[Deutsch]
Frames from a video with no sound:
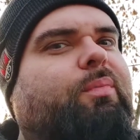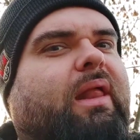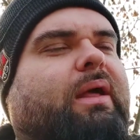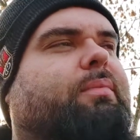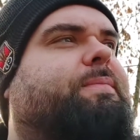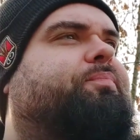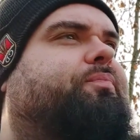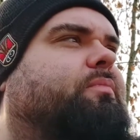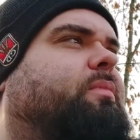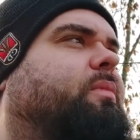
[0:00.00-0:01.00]
bleibe.
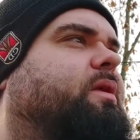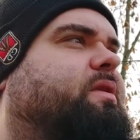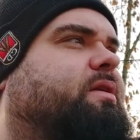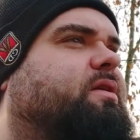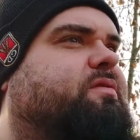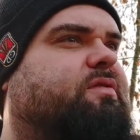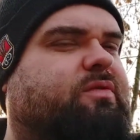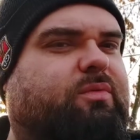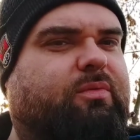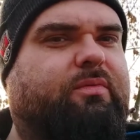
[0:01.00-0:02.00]
Ich denke, das ist
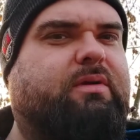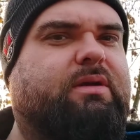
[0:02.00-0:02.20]
so